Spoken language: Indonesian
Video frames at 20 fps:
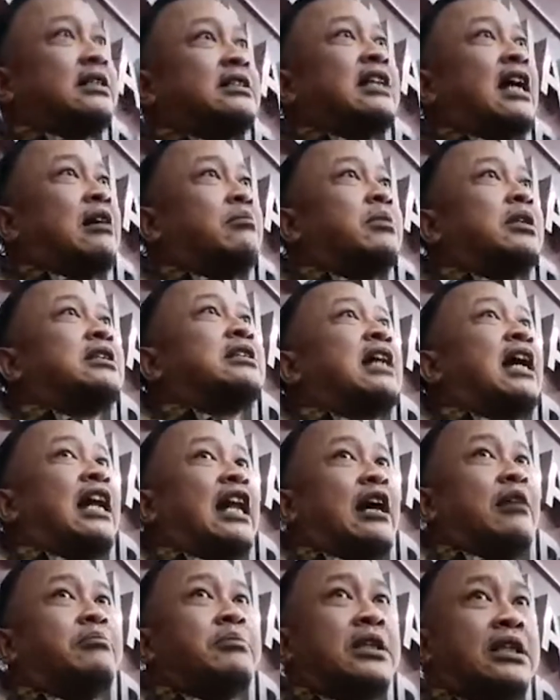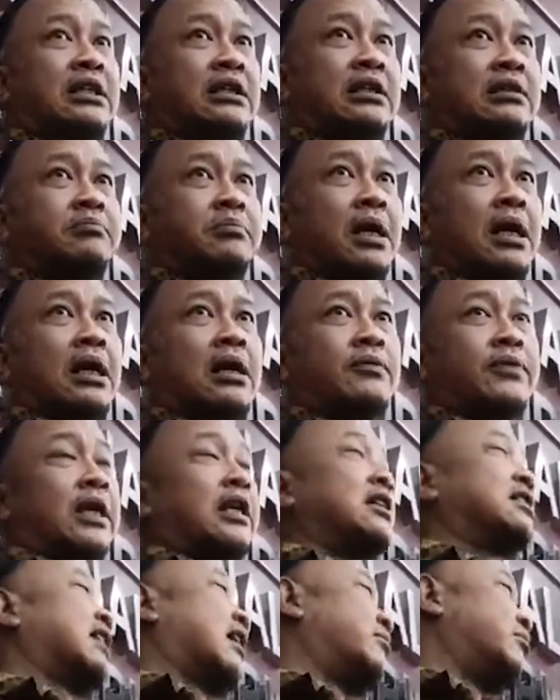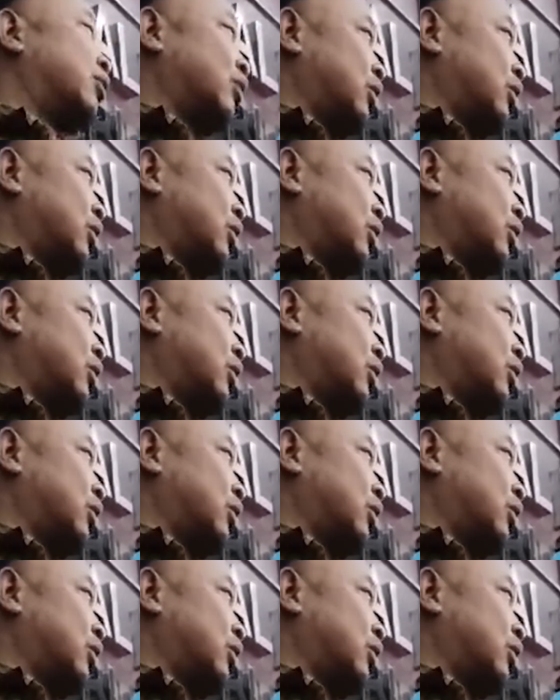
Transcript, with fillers: sedang mendalami Pak Freddy